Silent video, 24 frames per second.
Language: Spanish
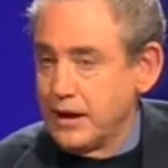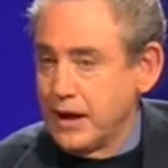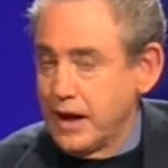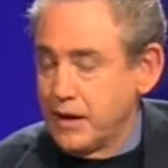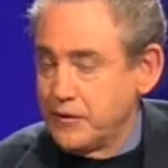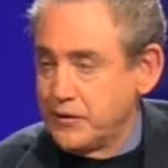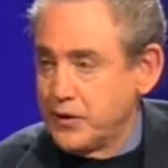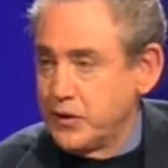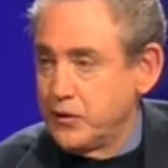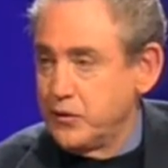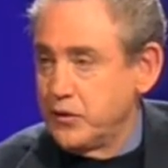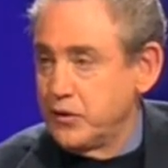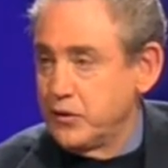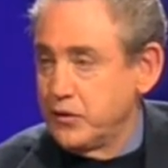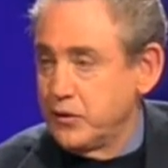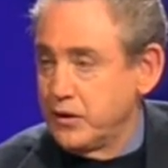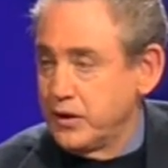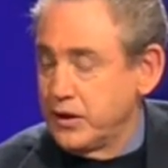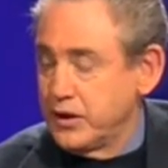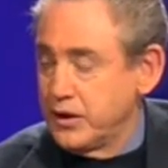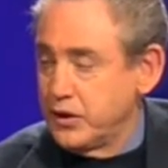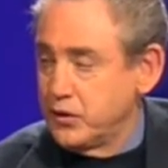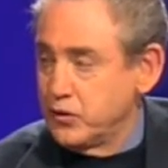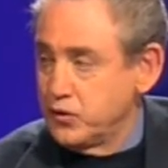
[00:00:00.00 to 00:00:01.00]
abre
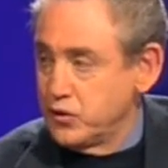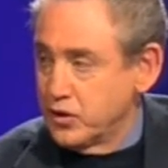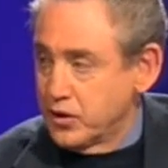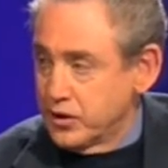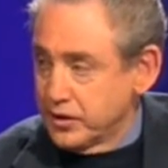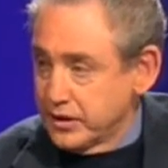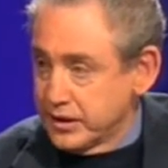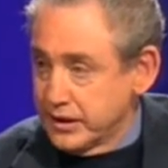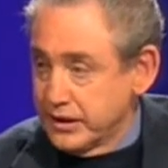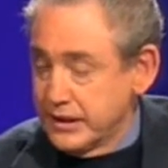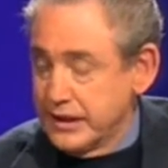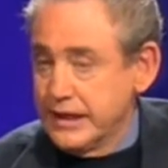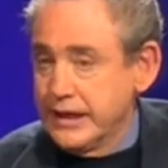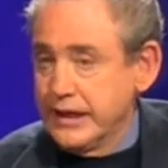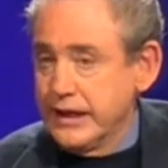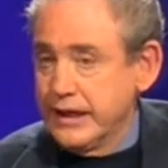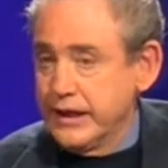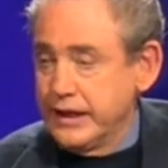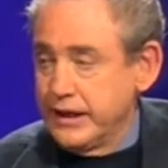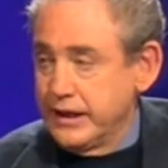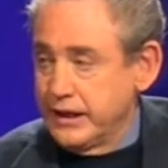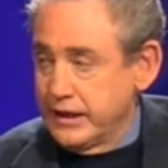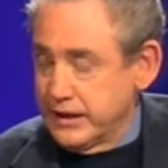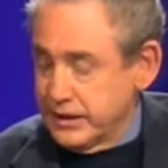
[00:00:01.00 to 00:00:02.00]
en New York
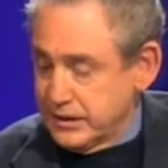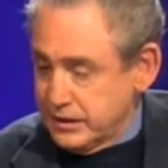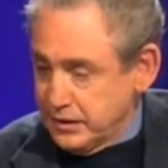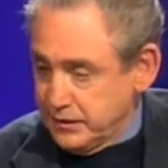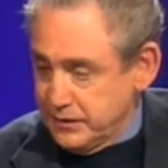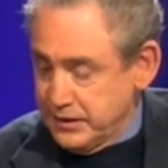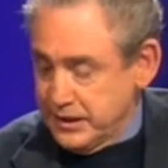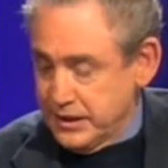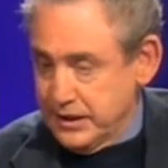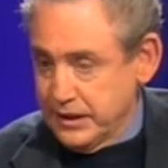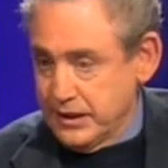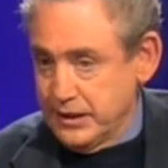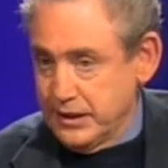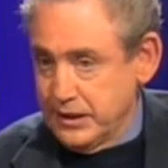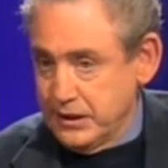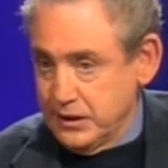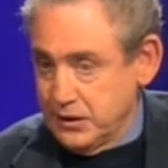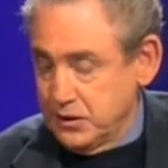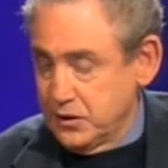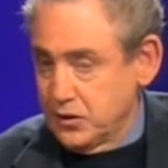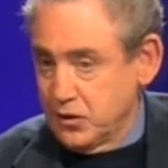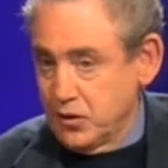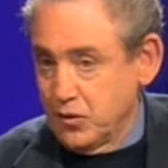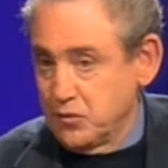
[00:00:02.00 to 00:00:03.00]
y en ese
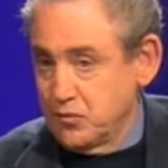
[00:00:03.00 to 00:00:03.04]
viaje,